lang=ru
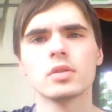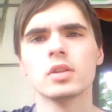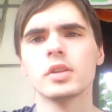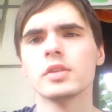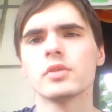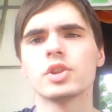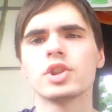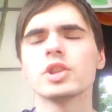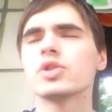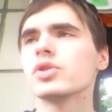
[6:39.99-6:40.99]
или
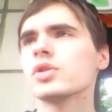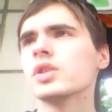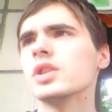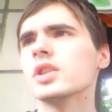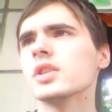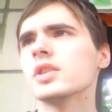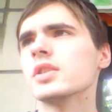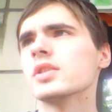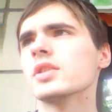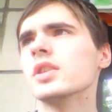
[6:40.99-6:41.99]
вообще что-то делать
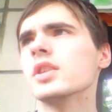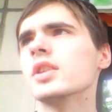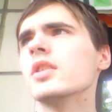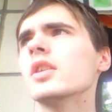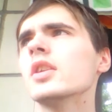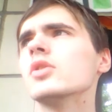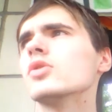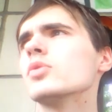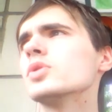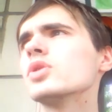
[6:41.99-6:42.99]
с ней,
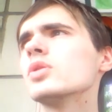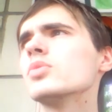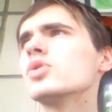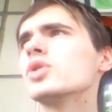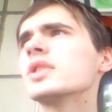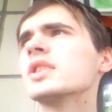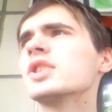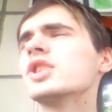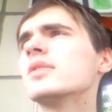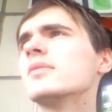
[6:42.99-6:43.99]
то просто можно
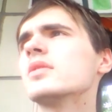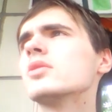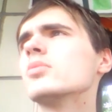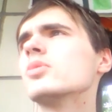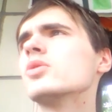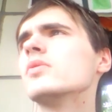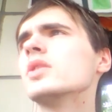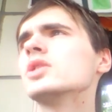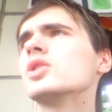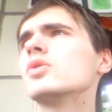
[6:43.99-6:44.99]
скачать взломанную
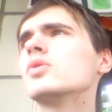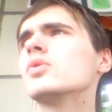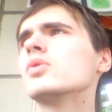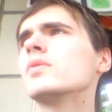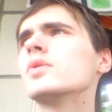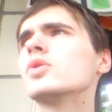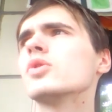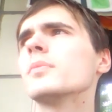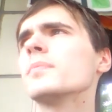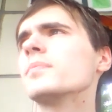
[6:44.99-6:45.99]
версию и
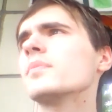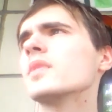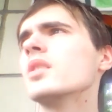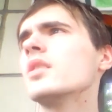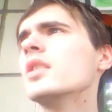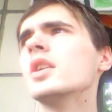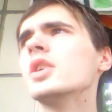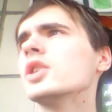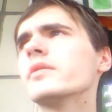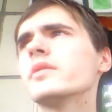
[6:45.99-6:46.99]
все.
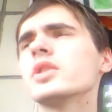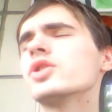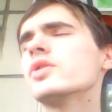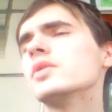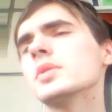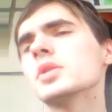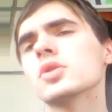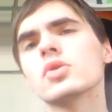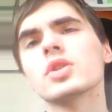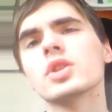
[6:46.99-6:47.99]
Сейчас в наше время
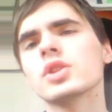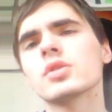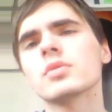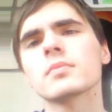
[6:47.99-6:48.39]
такое есть.